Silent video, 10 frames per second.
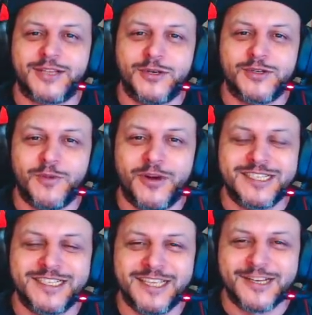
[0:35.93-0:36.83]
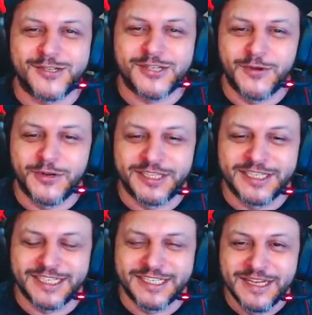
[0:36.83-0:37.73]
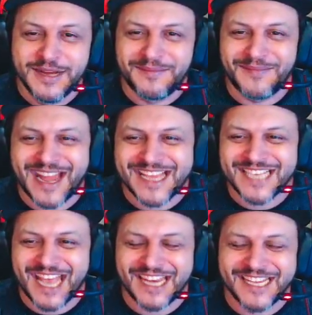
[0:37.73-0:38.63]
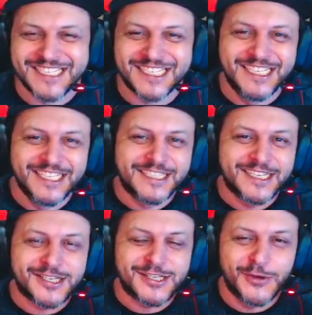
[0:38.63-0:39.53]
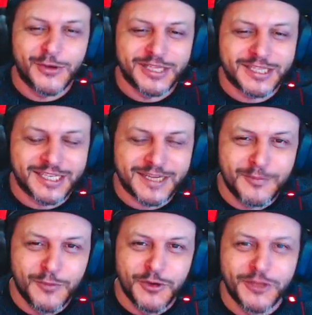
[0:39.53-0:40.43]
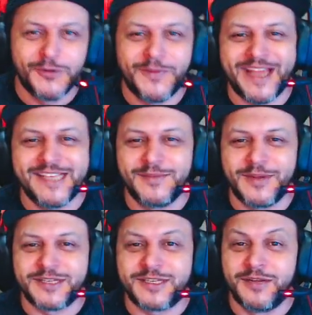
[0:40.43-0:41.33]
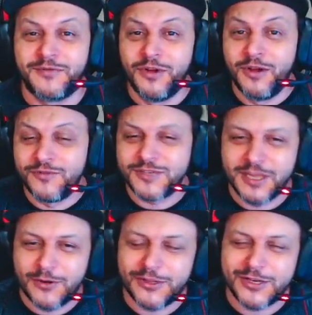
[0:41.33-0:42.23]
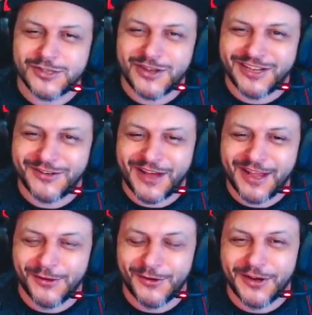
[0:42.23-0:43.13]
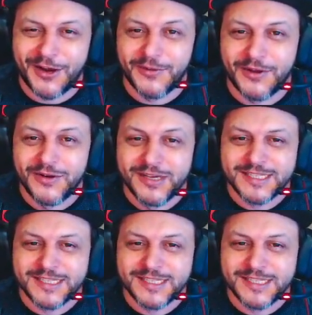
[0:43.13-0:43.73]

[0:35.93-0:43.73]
Só os mods que deixam o seu Eurotruck mais realista, deixam o seu Eurotruck muito mais imersivo. Você encontra só aqui no canal do Ronaldão.